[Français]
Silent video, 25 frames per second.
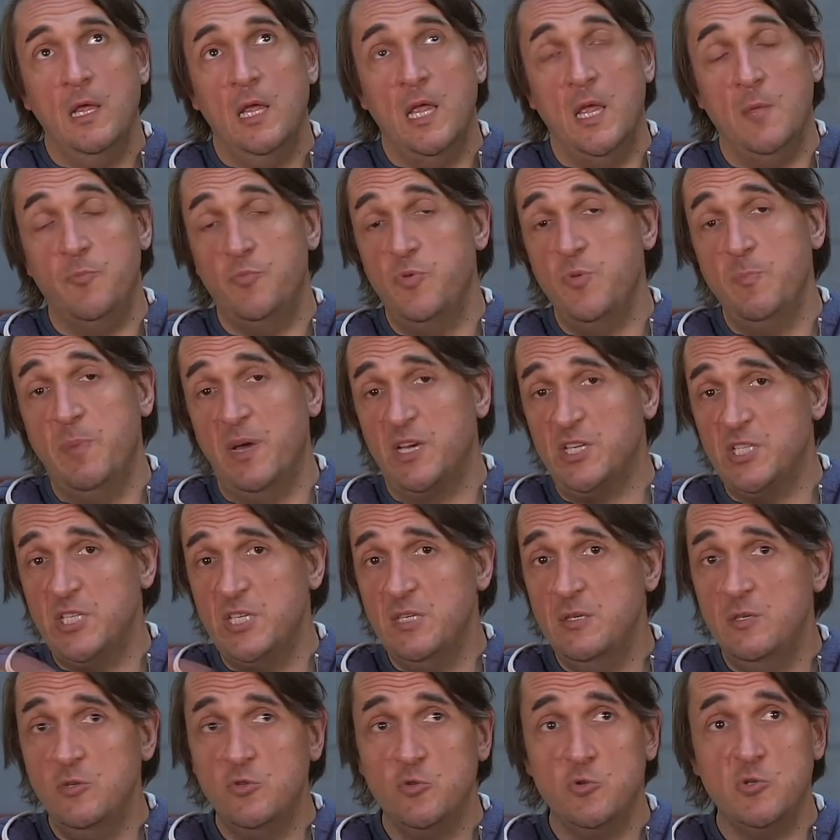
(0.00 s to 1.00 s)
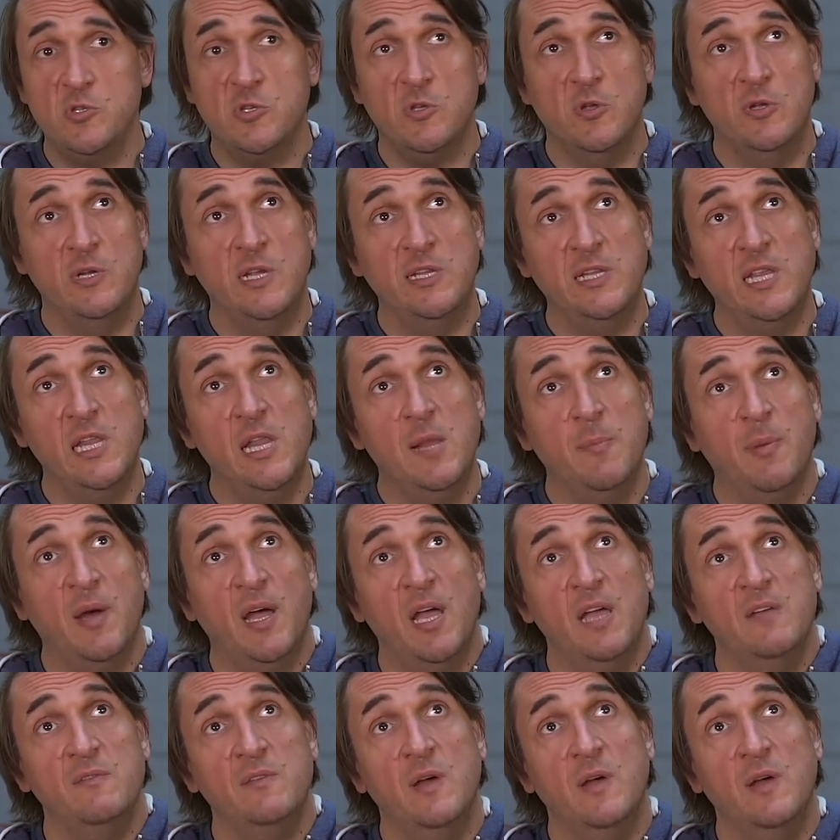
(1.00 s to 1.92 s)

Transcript: Et puis Bakshi, juste l'année d'après,